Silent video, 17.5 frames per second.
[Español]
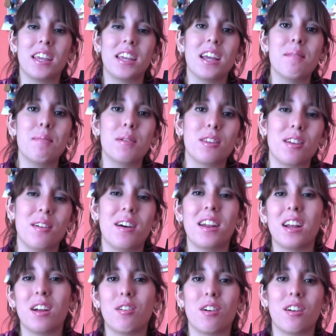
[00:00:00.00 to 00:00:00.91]
ella empezaba a
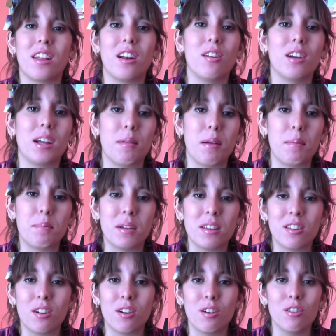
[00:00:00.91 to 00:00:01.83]
recordar lo que había
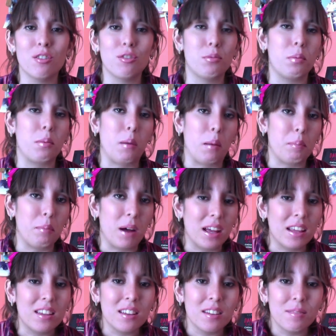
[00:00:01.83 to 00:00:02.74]
pasado con sus
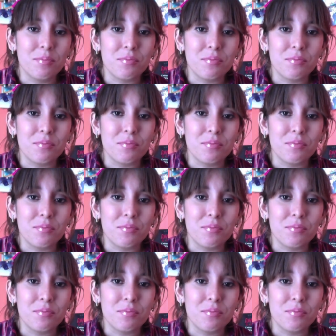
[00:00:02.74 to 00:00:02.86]
papás,